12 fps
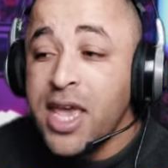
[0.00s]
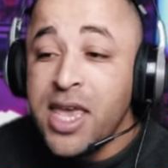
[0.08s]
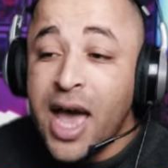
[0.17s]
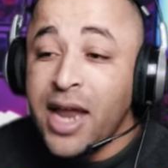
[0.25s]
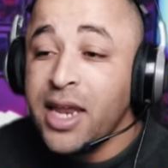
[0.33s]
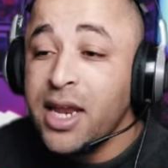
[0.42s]

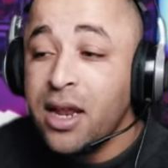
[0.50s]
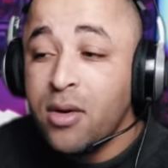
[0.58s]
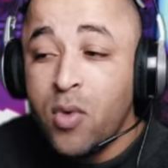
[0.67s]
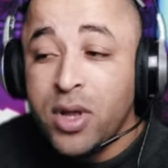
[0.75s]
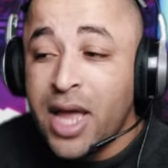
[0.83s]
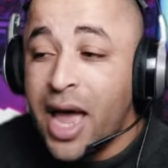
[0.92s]
يعني
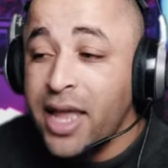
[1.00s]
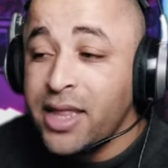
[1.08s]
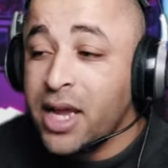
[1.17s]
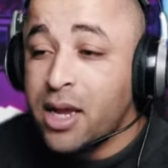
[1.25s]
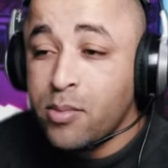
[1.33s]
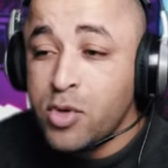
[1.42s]
الوضع
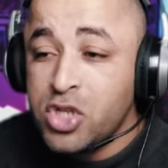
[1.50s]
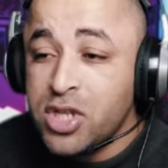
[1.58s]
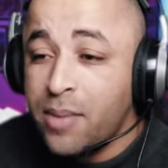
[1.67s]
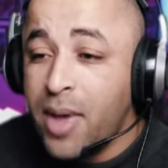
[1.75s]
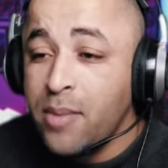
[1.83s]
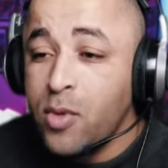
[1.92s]
عندك مش
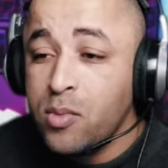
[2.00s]
تمام